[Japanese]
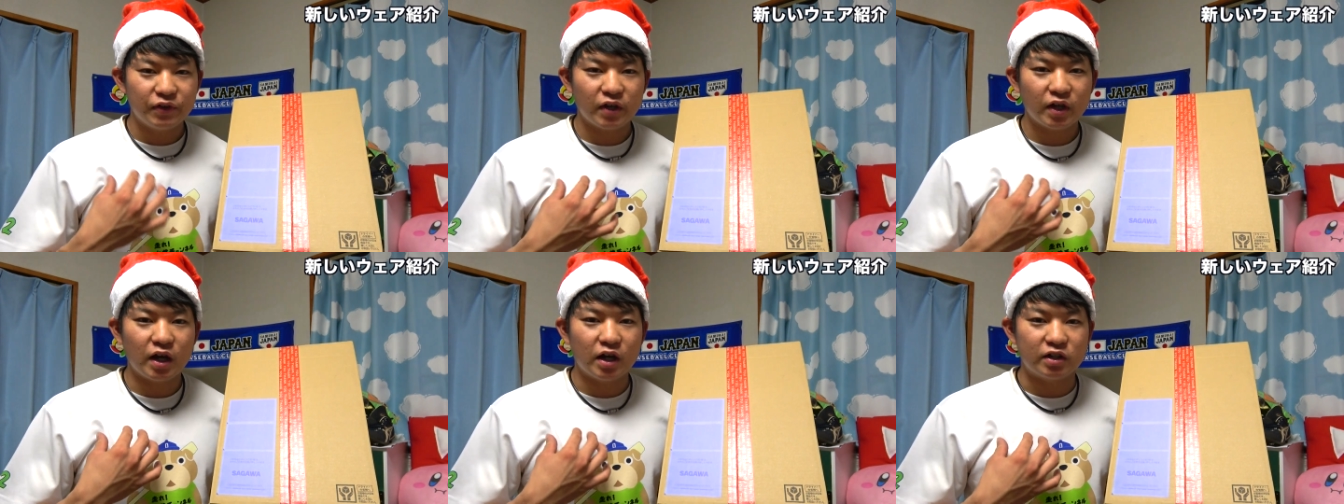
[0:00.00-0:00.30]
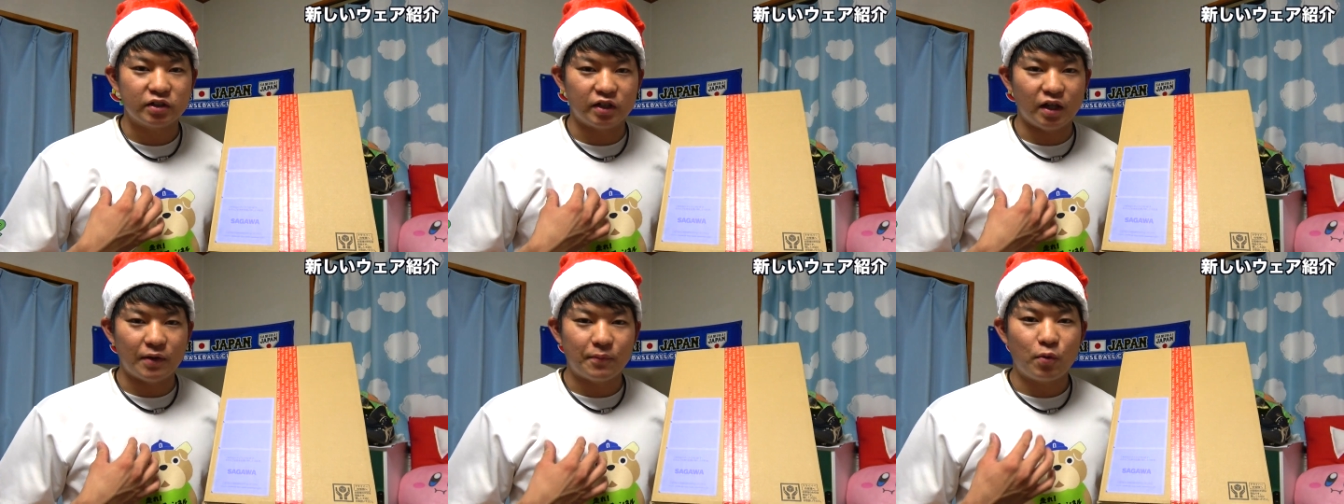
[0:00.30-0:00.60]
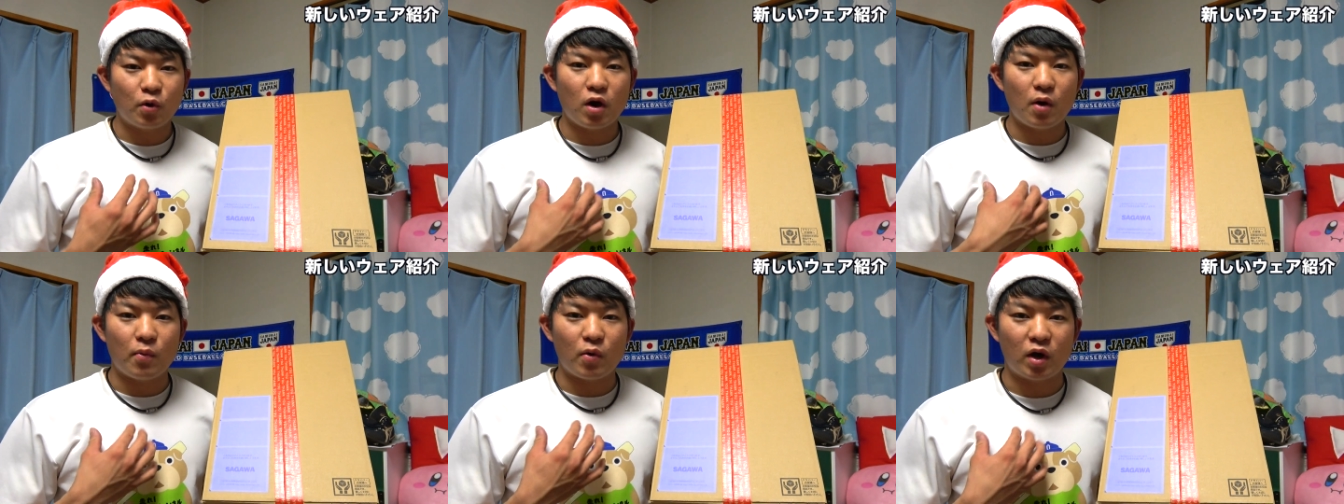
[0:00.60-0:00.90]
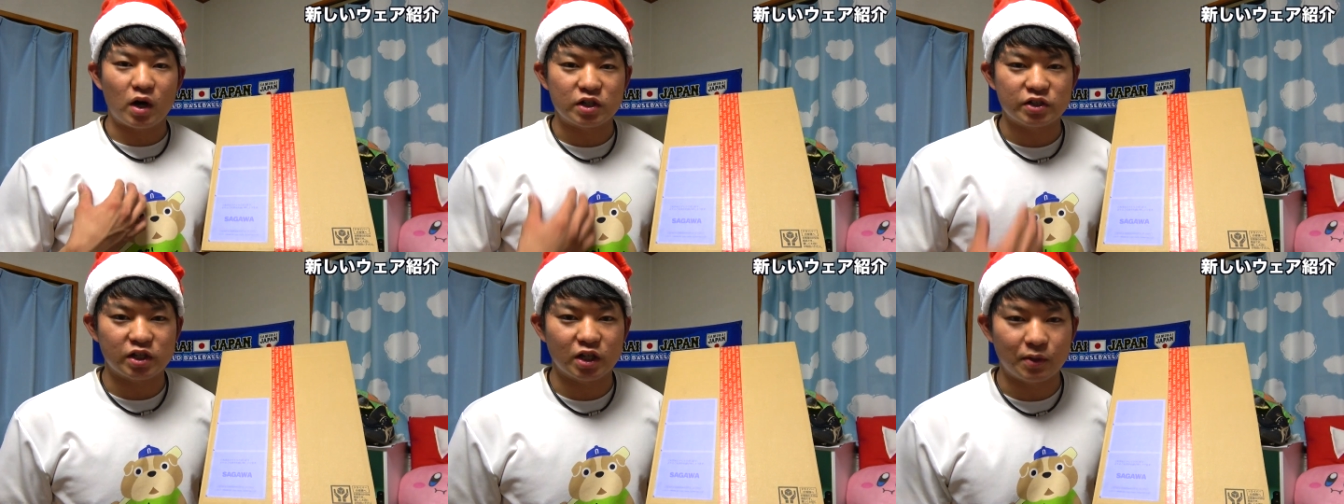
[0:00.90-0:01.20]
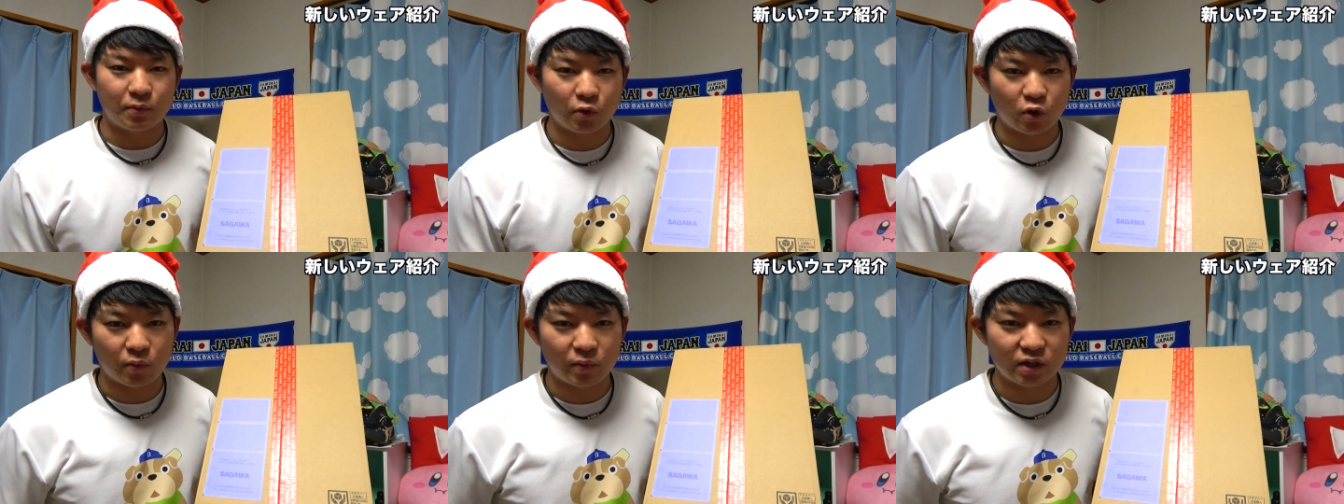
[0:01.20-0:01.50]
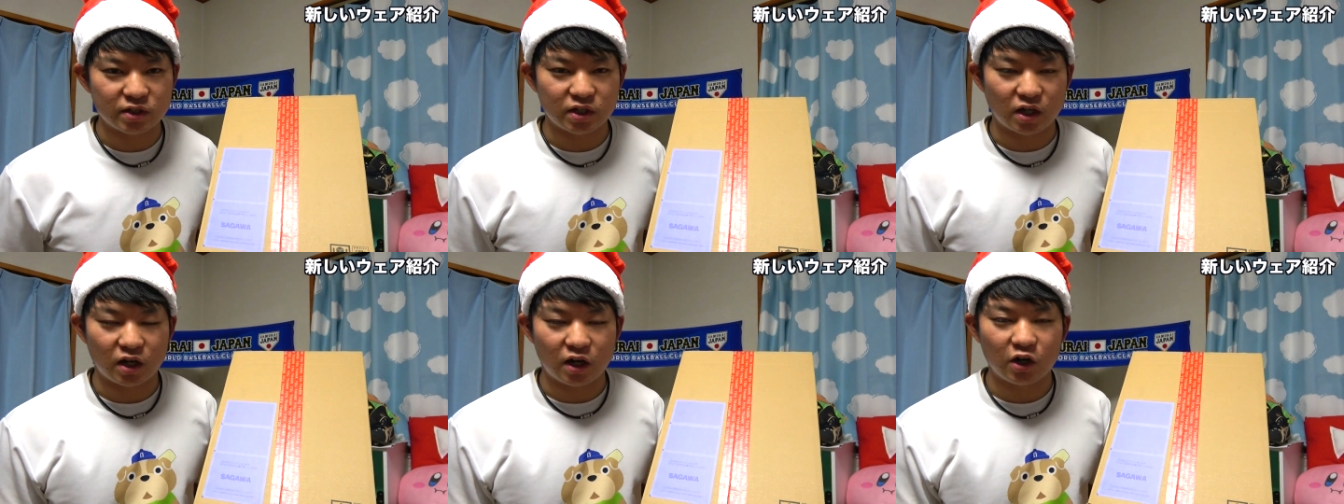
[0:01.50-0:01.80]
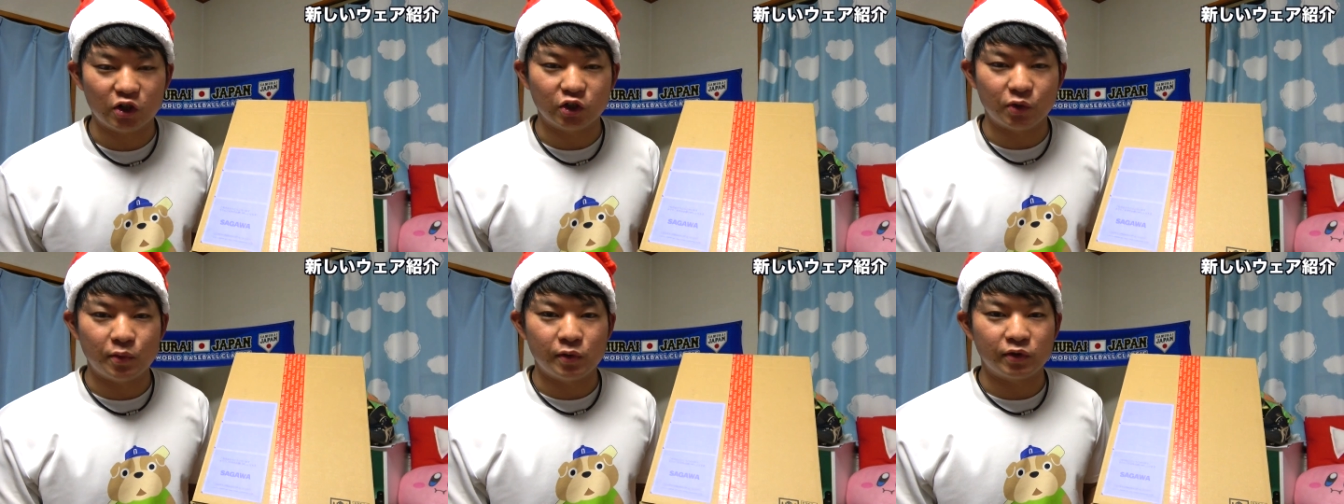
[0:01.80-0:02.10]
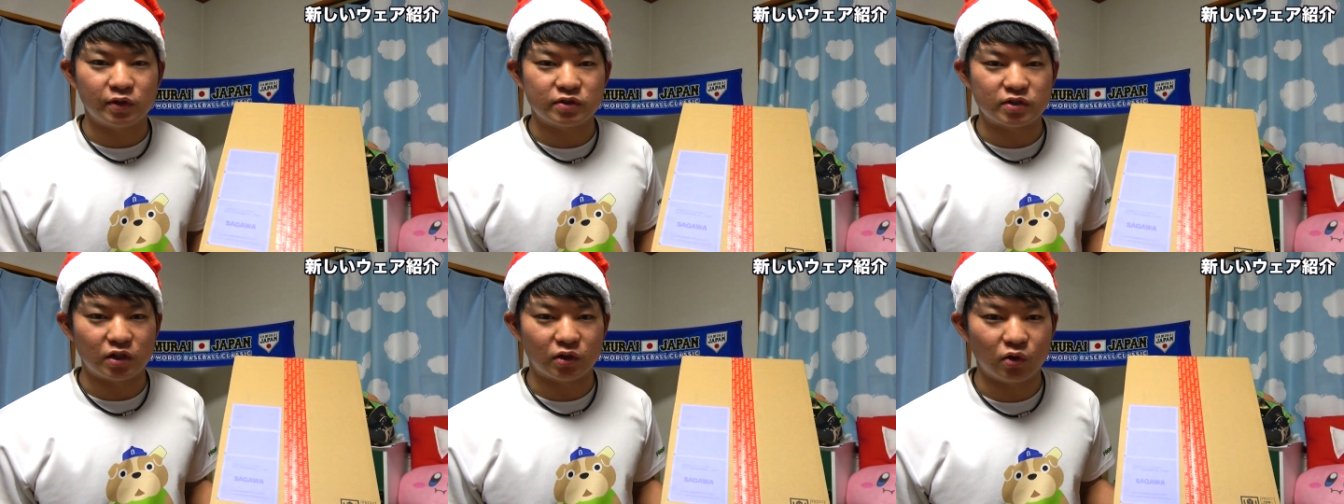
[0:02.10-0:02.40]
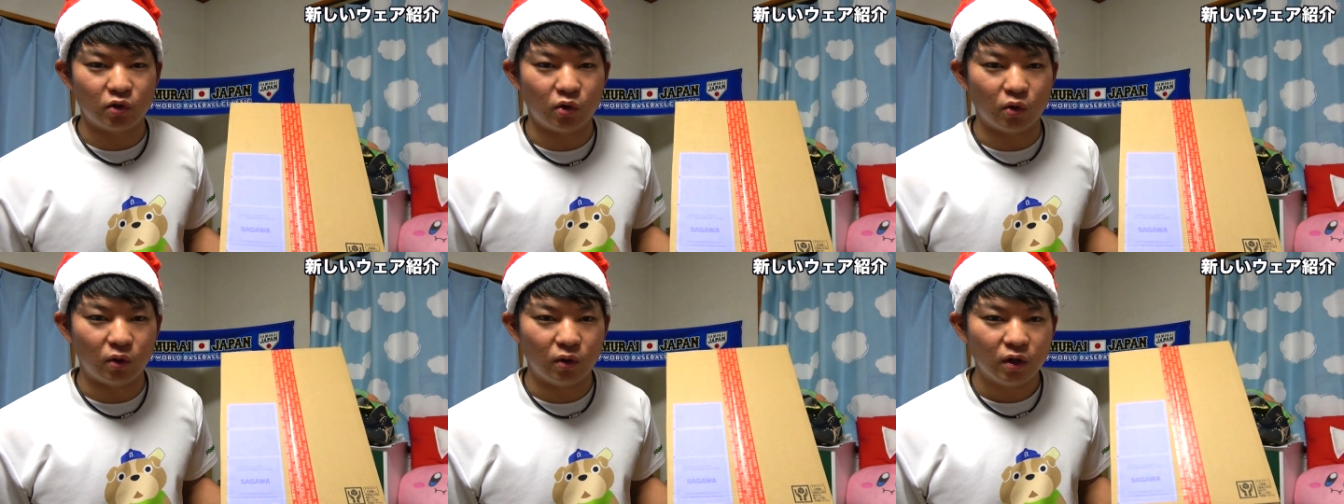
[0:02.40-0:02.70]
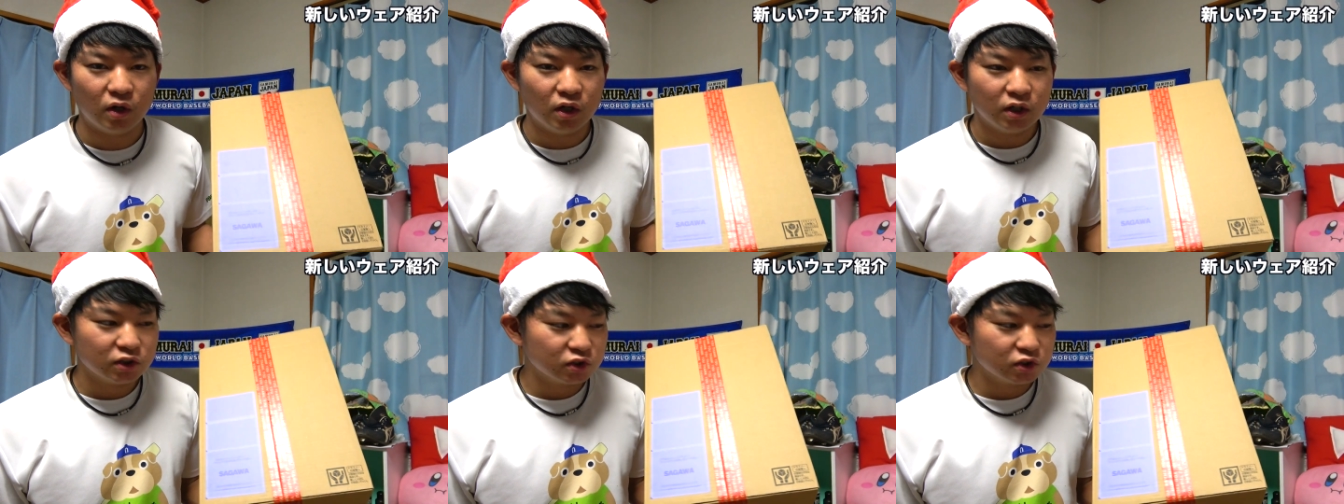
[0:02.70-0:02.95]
たかくてポカポカしてるものを皆さん買うと思うんですけど、